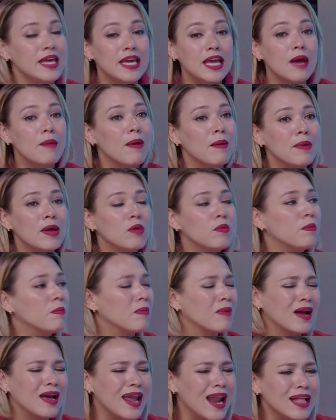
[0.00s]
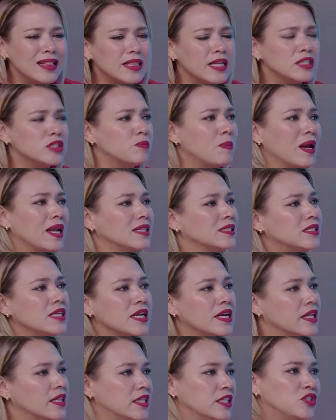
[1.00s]
y que va a haber un gran
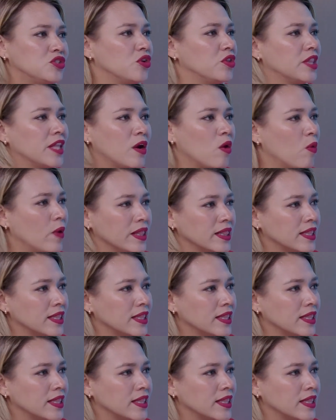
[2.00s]
transparencia y rendición de